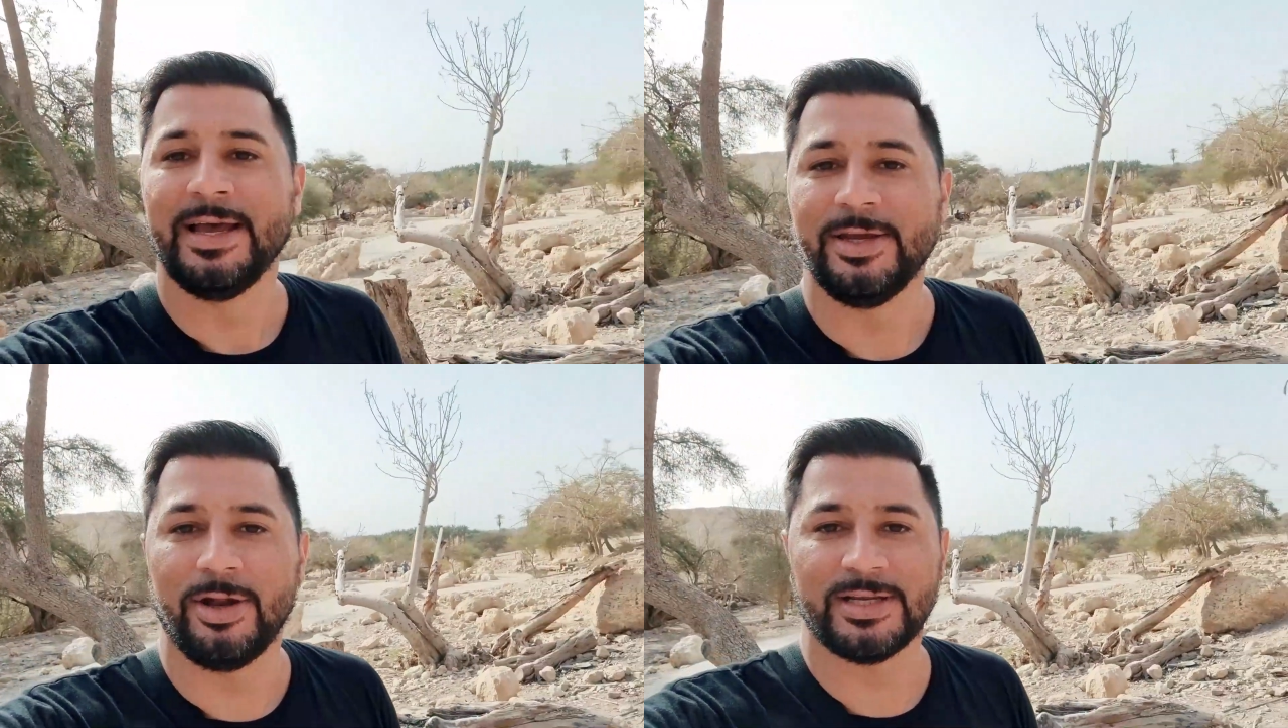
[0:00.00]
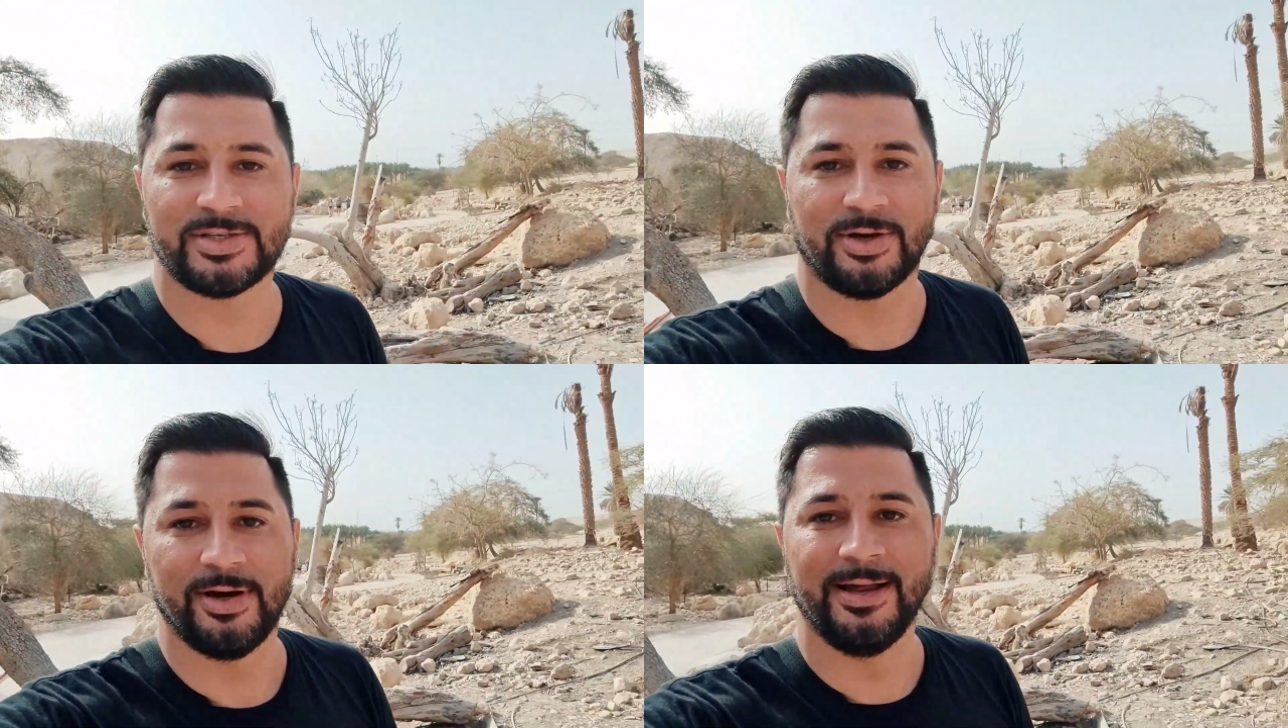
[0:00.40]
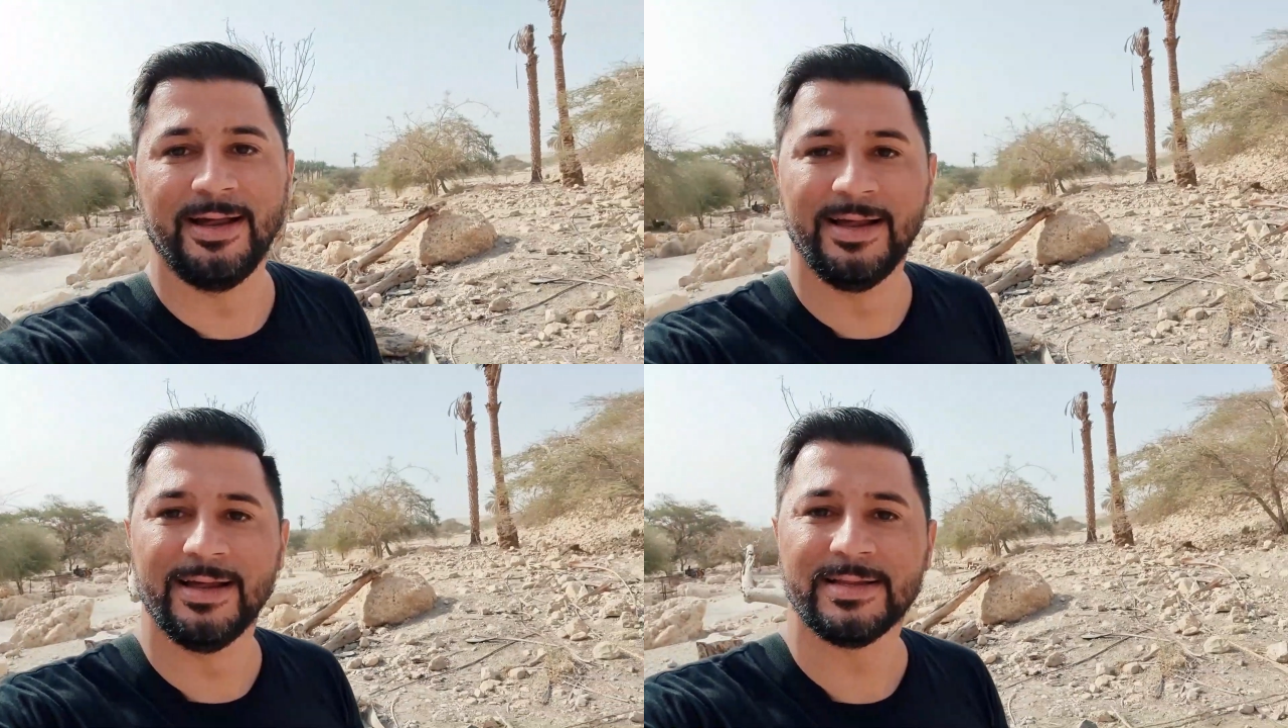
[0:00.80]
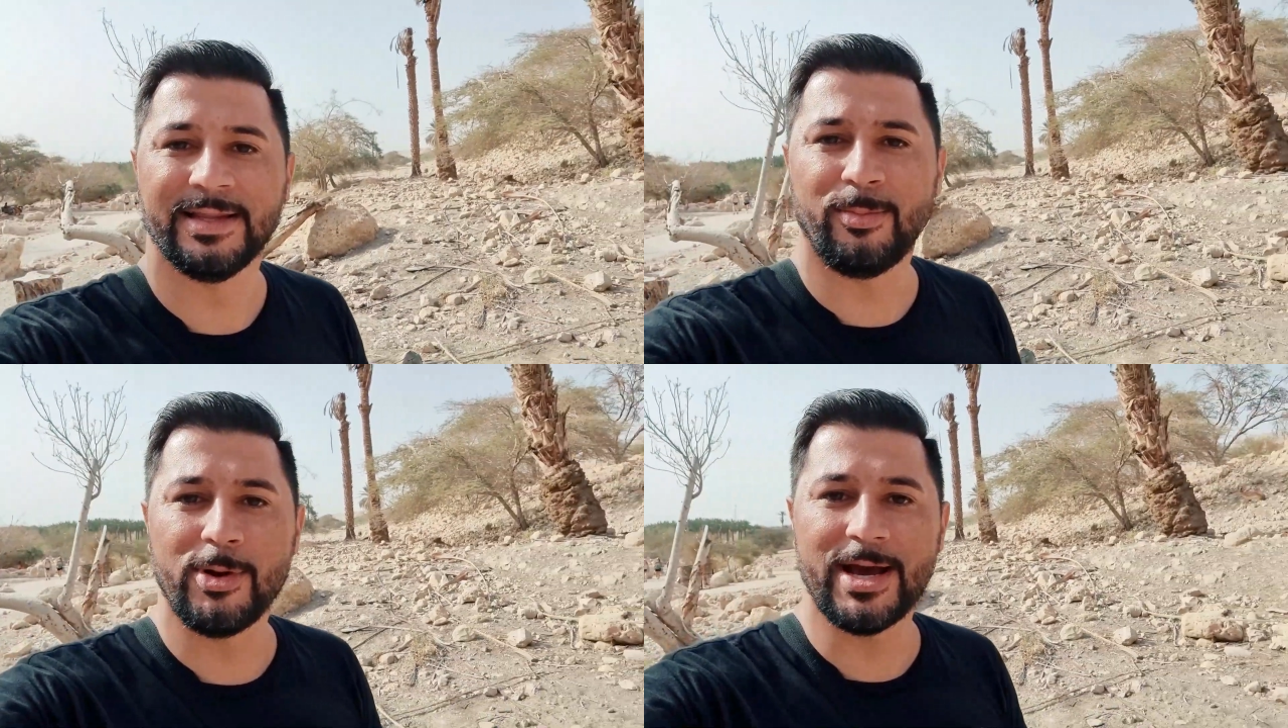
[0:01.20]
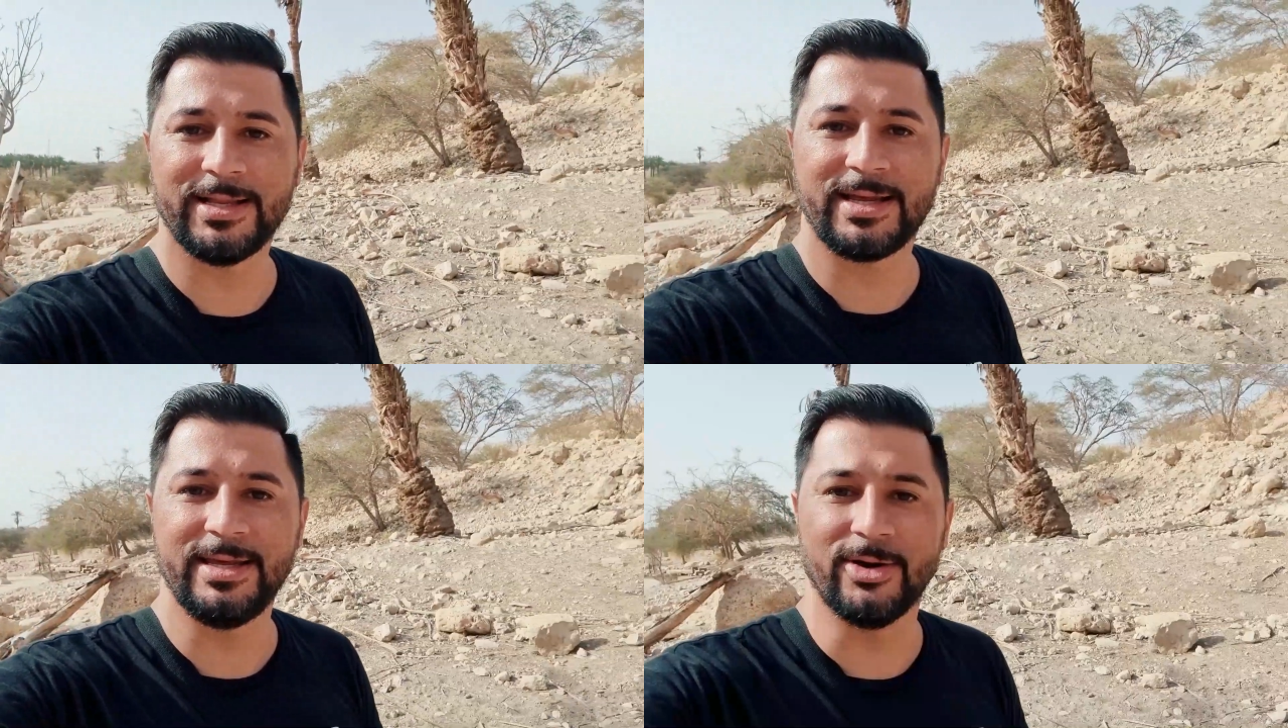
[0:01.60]
e olha só, dá uma
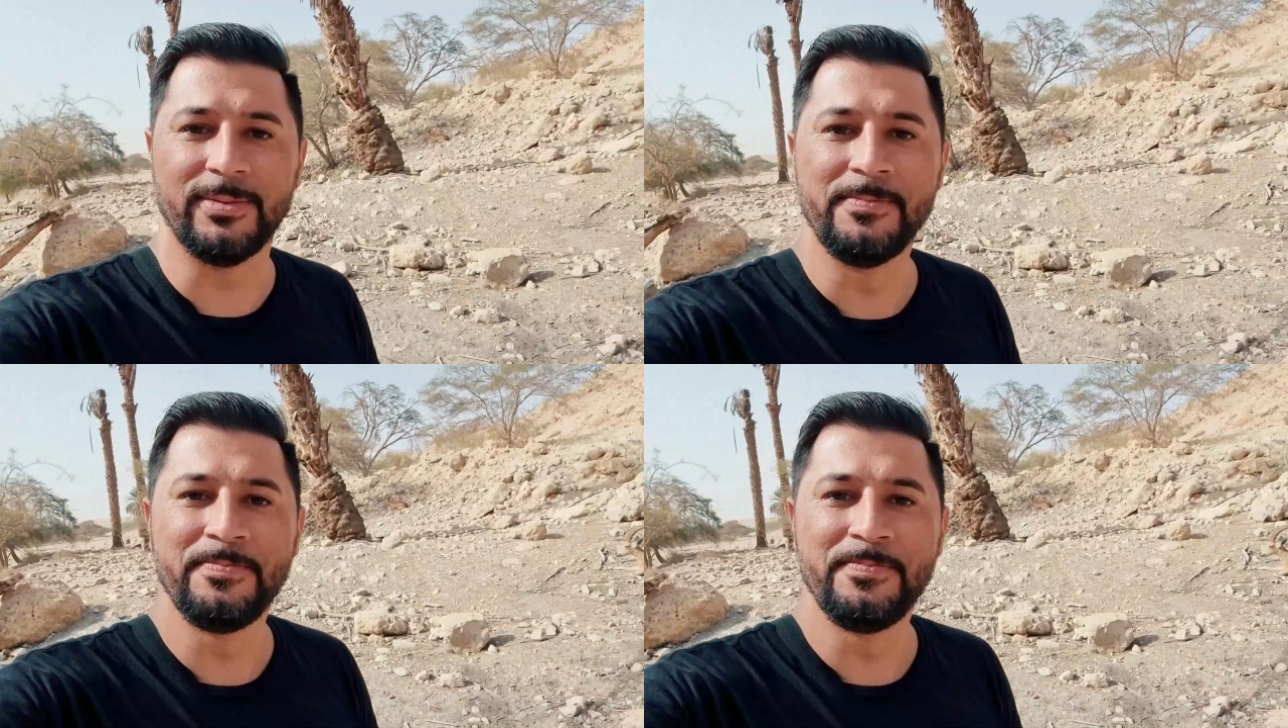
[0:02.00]
olhada aqui, ó,